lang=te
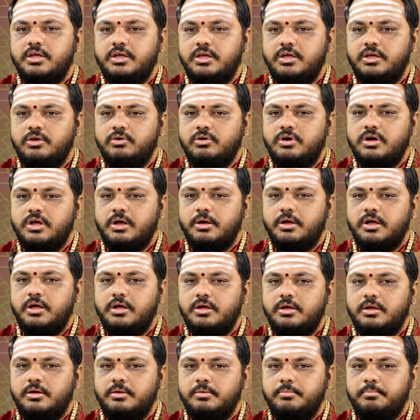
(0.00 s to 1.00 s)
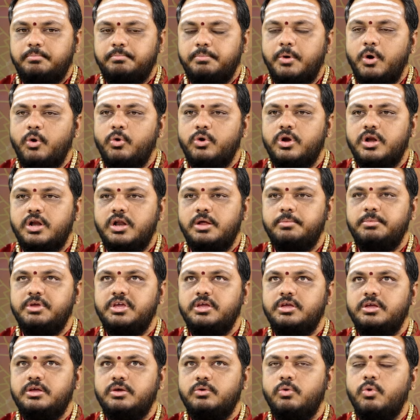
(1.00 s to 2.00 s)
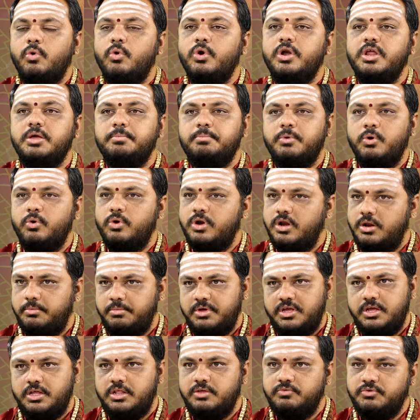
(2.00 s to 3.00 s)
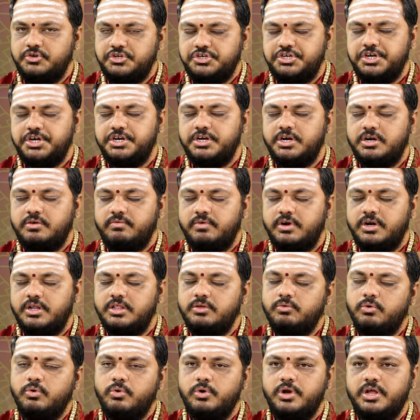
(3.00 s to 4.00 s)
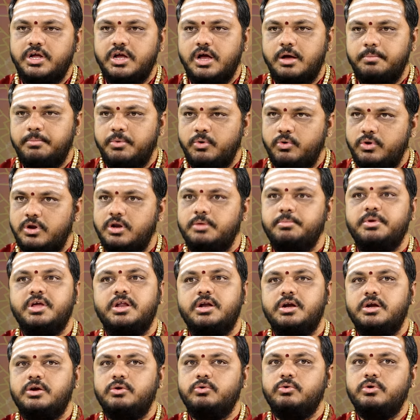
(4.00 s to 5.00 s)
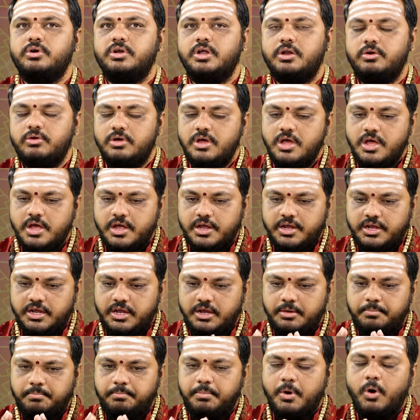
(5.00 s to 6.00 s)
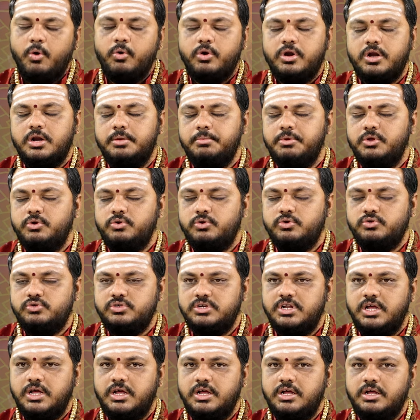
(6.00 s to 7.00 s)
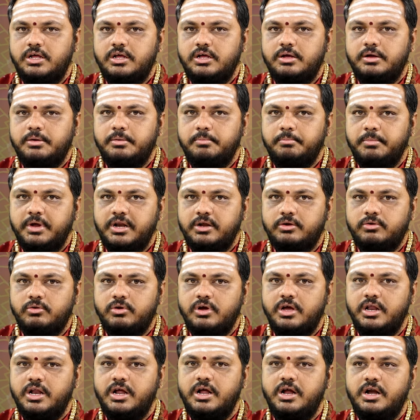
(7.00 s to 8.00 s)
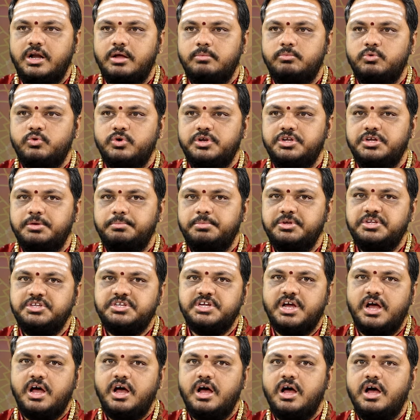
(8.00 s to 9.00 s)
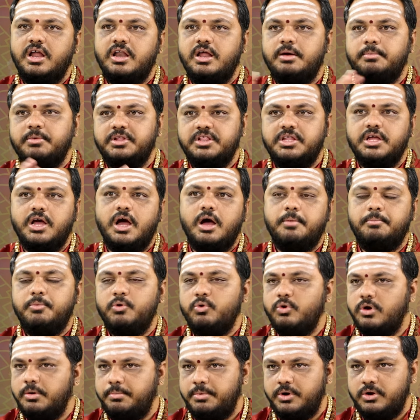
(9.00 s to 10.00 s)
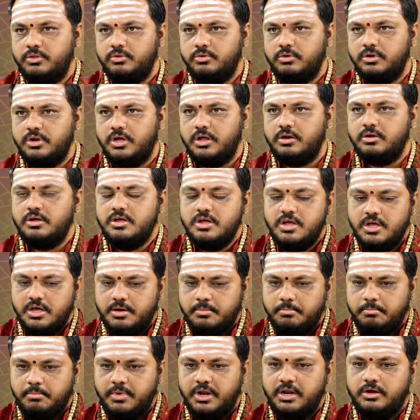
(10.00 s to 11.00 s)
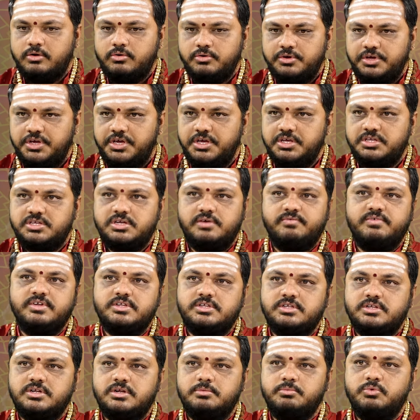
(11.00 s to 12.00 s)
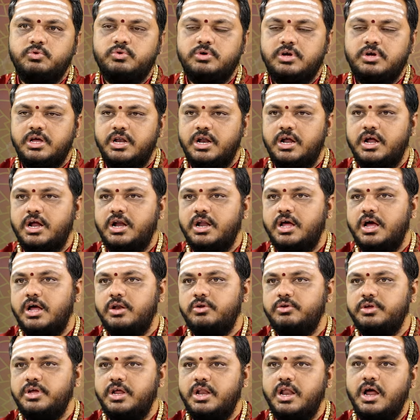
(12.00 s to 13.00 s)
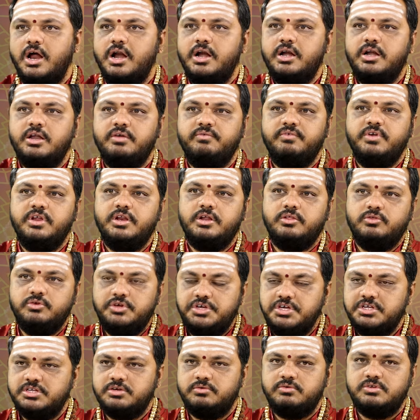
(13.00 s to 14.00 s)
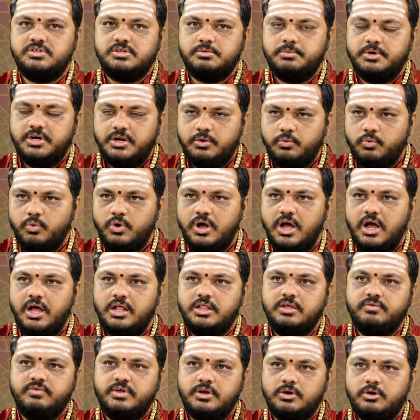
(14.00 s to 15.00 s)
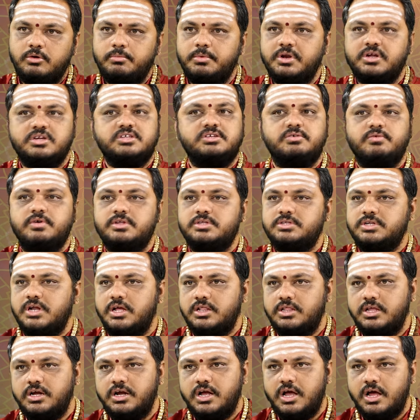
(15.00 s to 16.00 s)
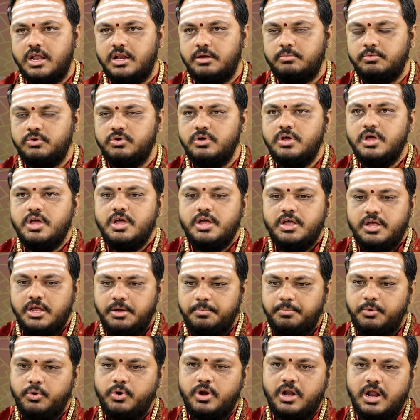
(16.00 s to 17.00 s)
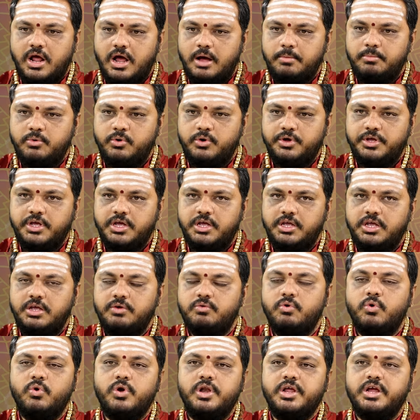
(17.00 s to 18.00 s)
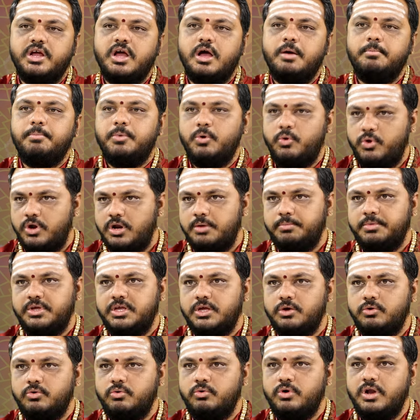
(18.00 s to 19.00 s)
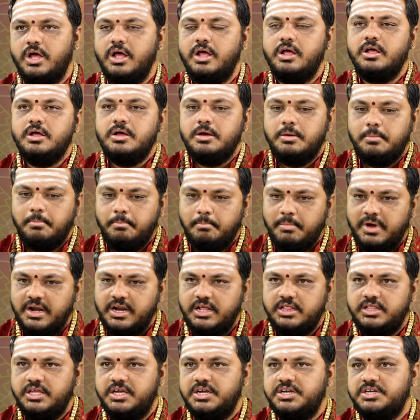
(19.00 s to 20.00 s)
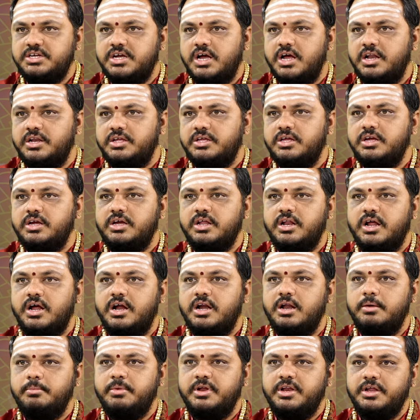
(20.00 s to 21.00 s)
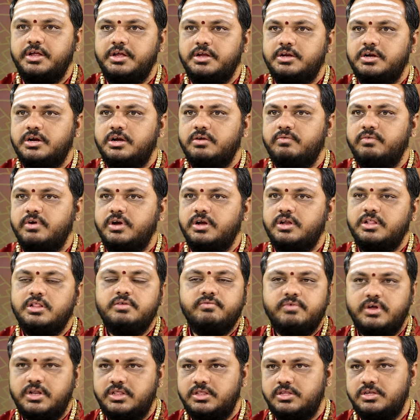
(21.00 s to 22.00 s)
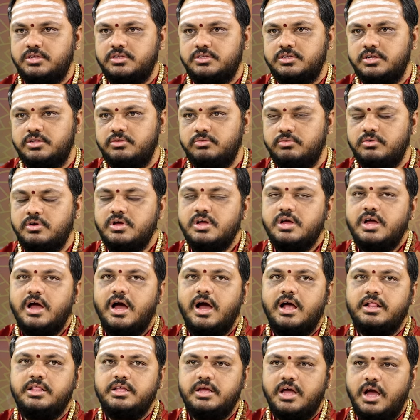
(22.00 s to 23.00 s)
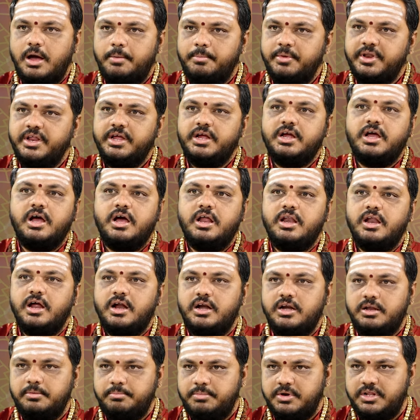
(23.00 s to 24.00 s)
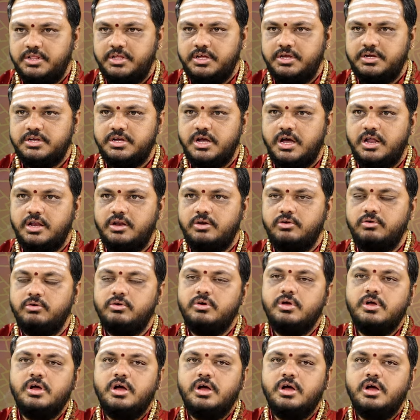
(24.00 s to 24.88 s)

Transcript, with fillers: ఈ యొక్క పౌర్ణమి హోలీ పౌర్ణమి ఇది వచ్చేటటువంటిది హోళికా పౌర్ణమి అని అంటూ ఉంటారు ఈ పౌర్ణమి రోజున మనకు గ్రహణము అని చెప్పి చాలామంది అపోహపడుతున్నారు మనకు ఈ సంవత్సరము గ్రహణాలు ఎలాంటివి లేదు ఈ సంవత్సరం అంటే ఉగాది వరకు మనకు సంవత్సరాంత కాలము ఇప్పుడు రాబోయే ఈ హోళికా పౌర్ణమికి కూడా మన దేశానికి గ్రహణం అనేటటువంటిది వర్తించదు అది అమెరికా లాంటి ప్రదేశాలలో